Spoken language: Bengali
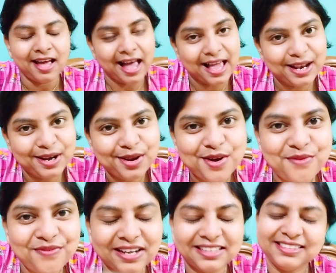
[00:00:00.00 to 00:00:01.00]
হ্যালো
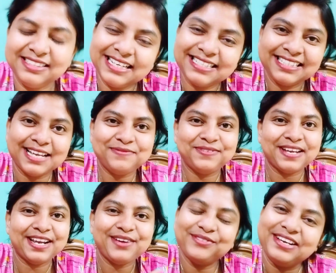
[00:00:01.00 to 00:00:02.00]
ফ্রেন্ড জাস্ট
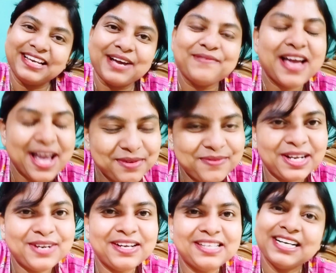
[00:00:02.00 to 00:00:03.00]
লাইফস্টাইলে ওয়েলকাম হ্যাঁ আমি
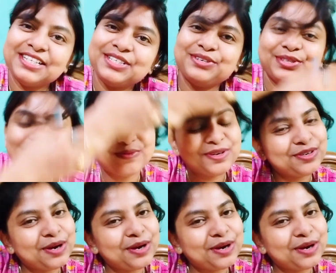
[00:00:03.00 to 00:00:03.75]
ভালো আছি আশা করি তোমরাও